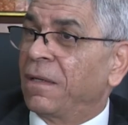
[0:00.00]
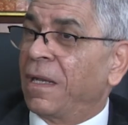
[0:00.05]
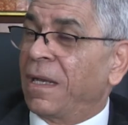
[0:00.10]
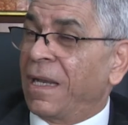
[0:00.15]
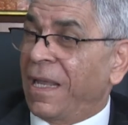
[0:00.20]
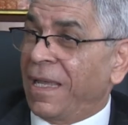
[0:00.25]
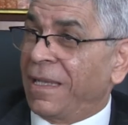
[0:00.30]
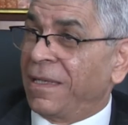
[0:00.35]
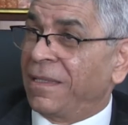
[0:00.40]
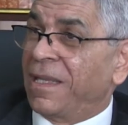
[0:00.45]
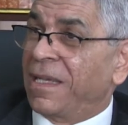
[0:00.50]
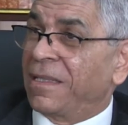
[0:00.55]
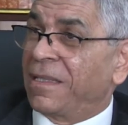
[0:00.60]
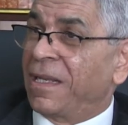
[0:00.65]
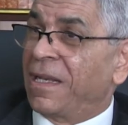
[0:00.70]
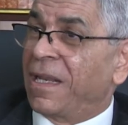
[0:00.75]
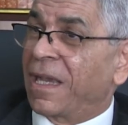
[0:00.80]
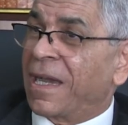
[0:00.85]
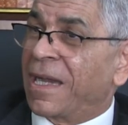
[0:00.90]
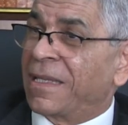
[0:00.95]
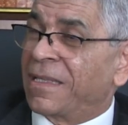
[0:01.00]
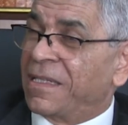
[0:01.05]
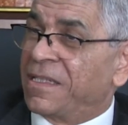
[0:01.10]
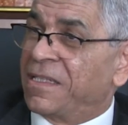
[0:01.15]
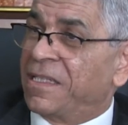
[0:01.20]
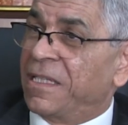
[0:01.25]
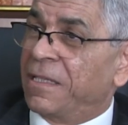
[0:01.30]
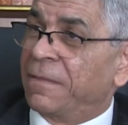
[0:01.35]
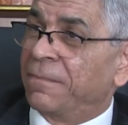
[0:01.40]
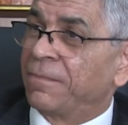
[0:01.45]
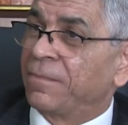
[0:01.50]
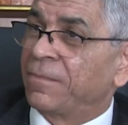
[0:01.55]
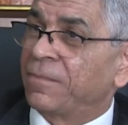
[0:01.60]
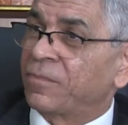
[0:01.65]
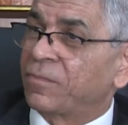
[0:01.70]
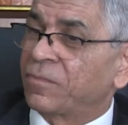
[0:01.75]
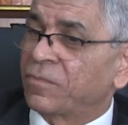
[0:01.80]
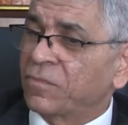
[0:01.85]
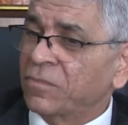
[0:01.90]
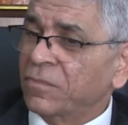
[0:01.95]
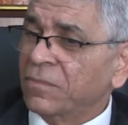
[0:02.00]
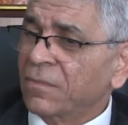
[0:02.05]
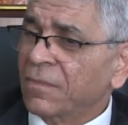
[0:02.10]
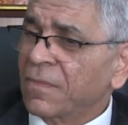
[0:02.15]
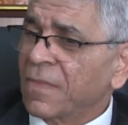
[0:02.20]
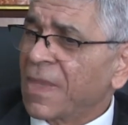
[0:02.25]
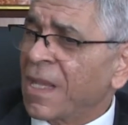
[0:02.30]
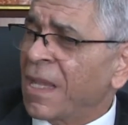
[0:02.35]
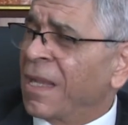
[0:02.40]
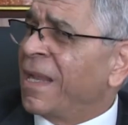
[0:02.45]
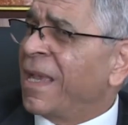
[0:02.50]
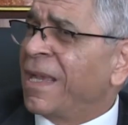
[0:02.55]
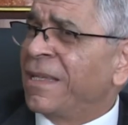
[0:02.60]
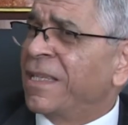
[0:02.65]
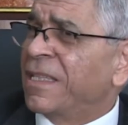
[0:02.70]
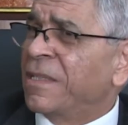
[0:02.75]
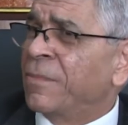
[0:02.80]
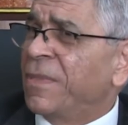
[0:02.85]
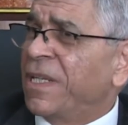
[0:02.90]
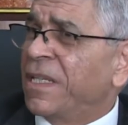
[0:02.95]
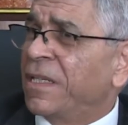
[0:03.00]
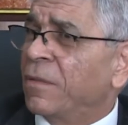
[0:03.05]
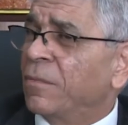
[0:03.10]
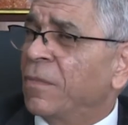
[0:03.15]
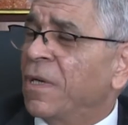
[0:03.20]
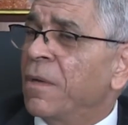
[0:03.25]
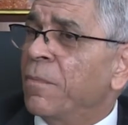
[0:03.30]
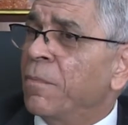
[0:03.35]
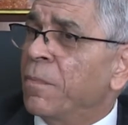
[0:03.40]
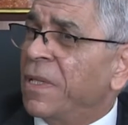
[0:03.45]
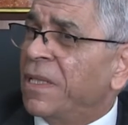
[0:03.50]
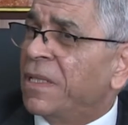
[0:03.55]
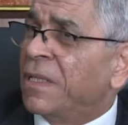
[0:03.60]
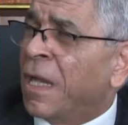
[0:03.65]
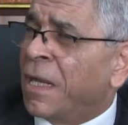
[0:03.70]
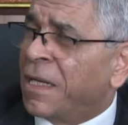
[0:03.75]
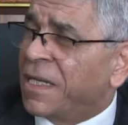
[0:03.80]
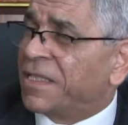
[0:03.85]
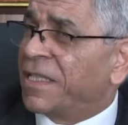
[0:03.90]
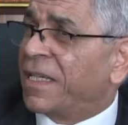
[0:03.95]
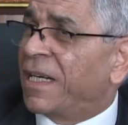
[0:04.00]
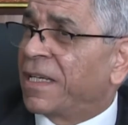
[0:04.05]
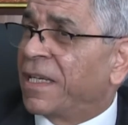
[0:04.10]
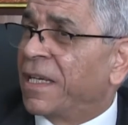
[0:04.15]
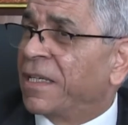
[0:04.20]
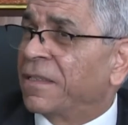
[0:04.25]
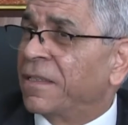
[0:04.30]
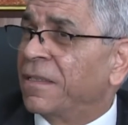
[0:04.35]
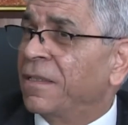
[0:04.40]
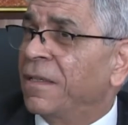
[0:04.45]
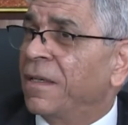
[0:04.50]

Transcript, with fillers: العائدات اللي قاعده تجي العائدات منين من الاشتراكات